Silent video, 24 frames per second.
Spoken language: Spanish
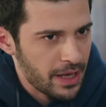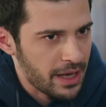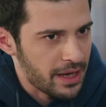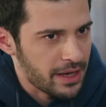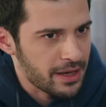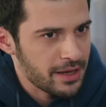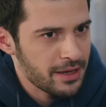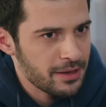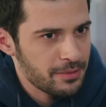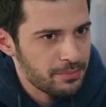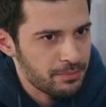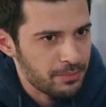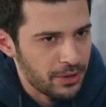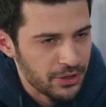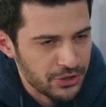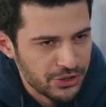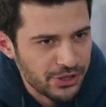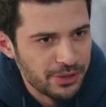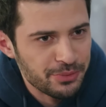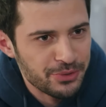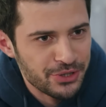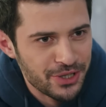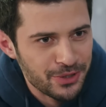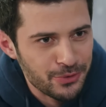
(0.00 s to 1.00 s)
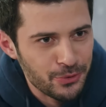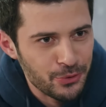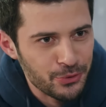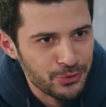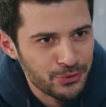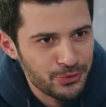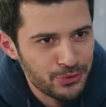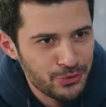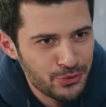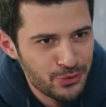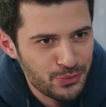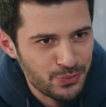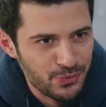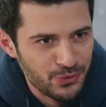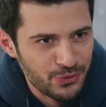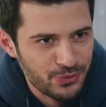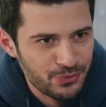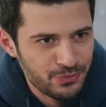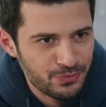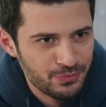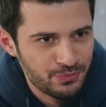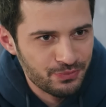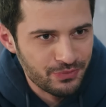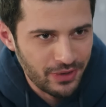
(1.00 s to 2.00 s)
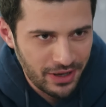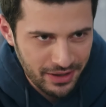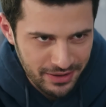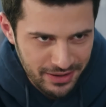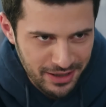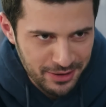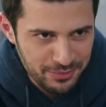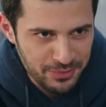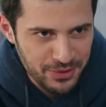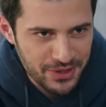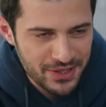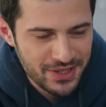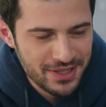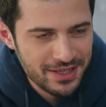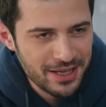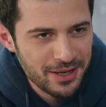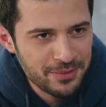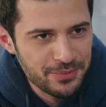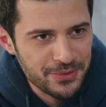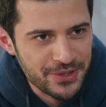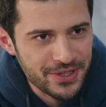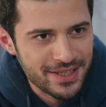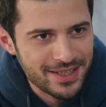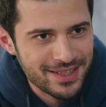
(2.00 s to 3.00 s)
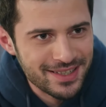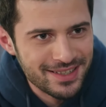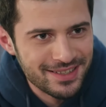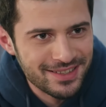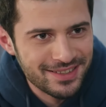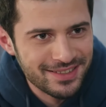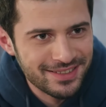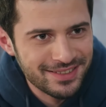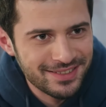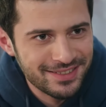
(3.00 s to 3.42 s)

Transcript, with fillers: ¿Y había algo más en su sueño? ¿Quiere compartírmelo?